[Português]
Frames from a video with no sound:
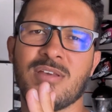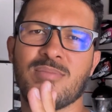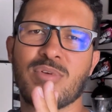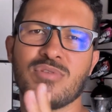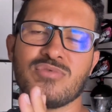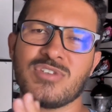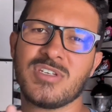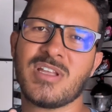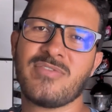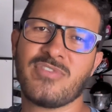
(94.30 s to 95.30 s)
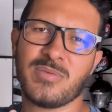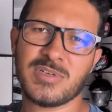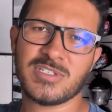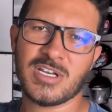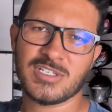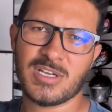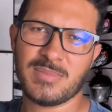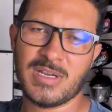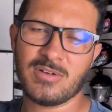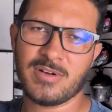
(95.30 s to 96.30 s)
pronuncie da forma que você achar
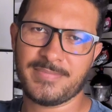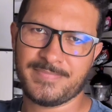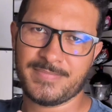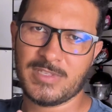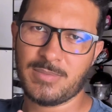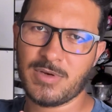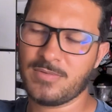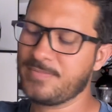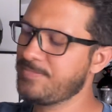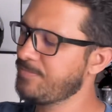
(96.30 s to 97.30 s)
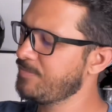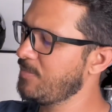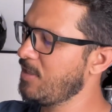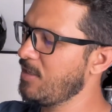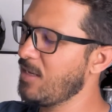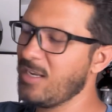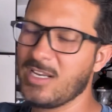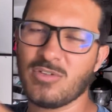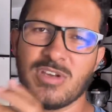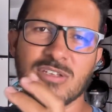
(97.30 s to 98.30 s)
melhor, tá bom? A galera
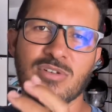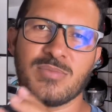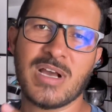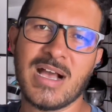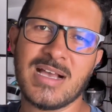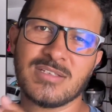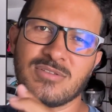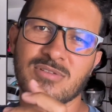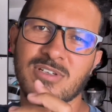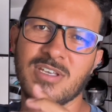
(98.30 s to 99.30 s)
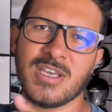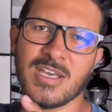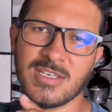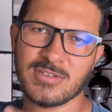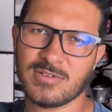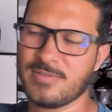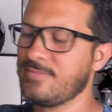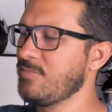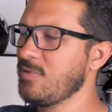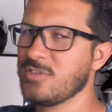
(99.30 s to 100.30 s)
conhece como Razor e Razor.
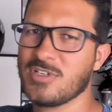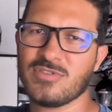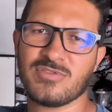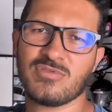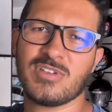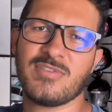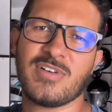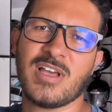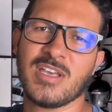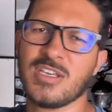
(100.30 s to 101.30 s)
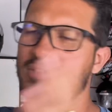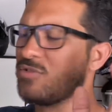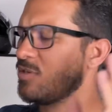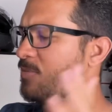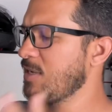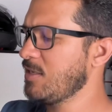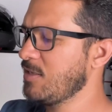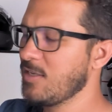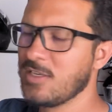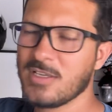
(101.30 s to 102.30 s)
Já escutei falar Razor também.
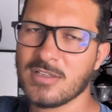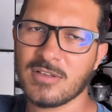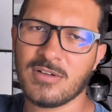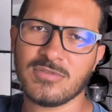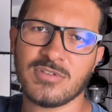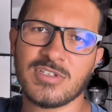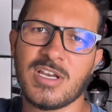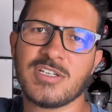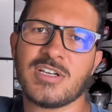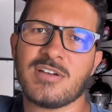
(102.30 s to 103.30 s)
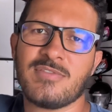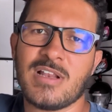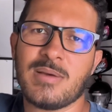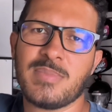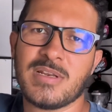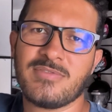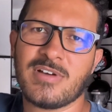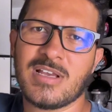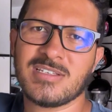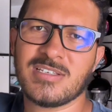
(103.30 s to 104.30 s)
Então, se você achar que vale a pena
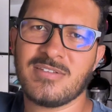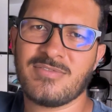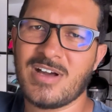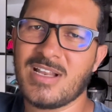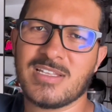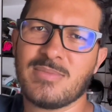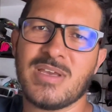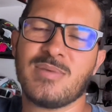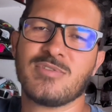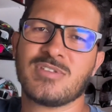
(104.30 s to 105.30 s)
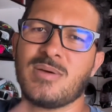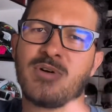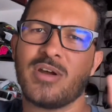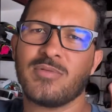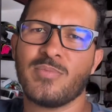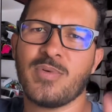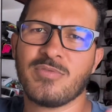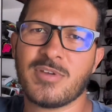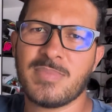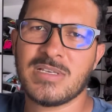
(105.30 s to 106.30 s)
falar assim, fala também, moço. Na moral, o que o povo
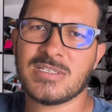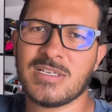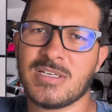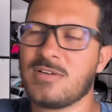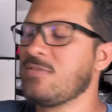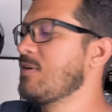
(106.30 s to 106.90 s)
tá pensando, não.